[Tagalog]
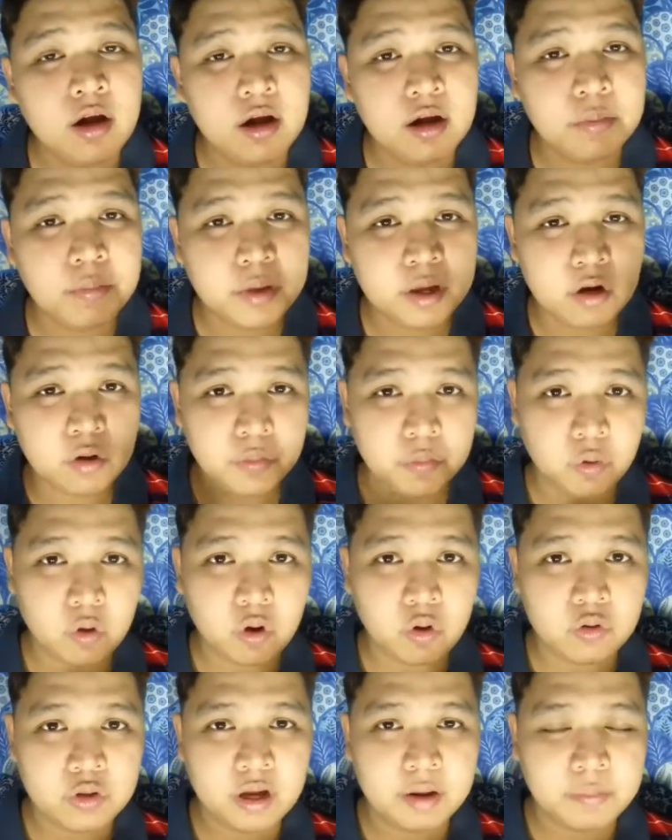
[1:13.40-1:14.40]
uh, meron
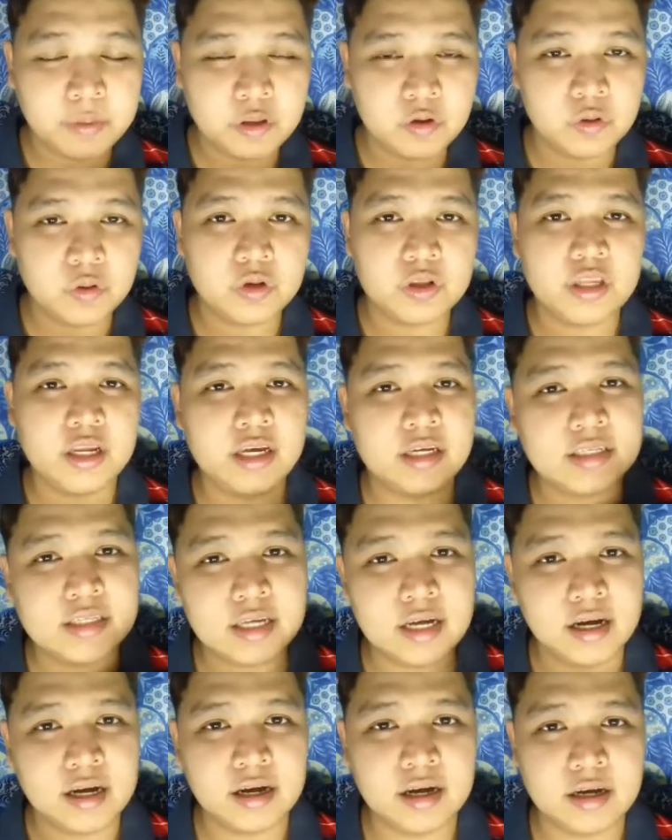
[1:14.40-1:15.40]
po akong napanood na
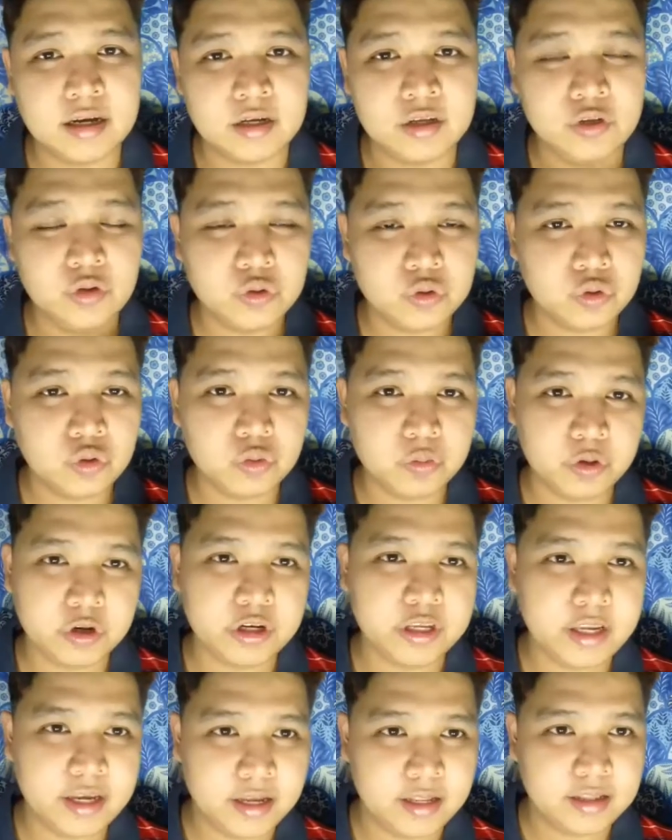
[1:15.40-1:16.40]
isang
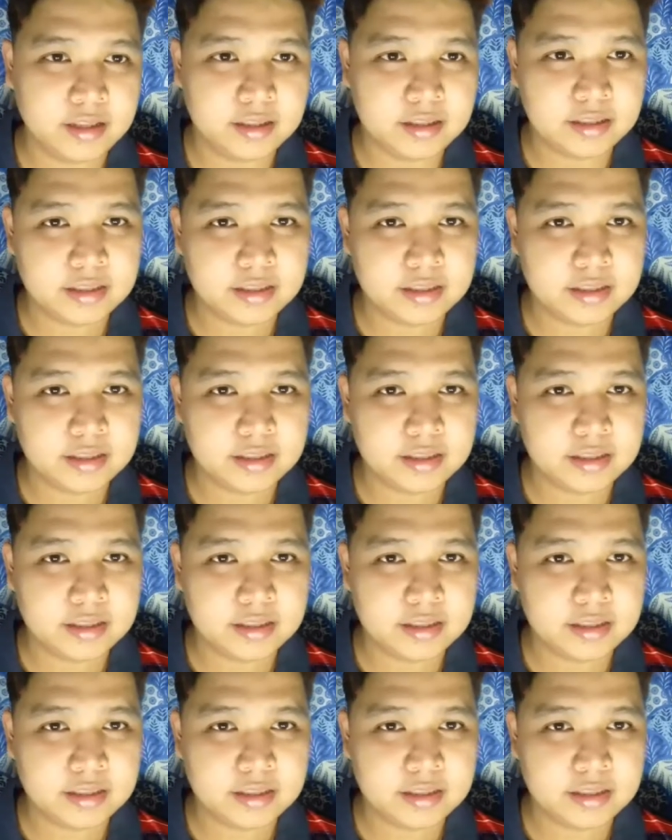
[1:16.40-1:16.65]
YouTuber din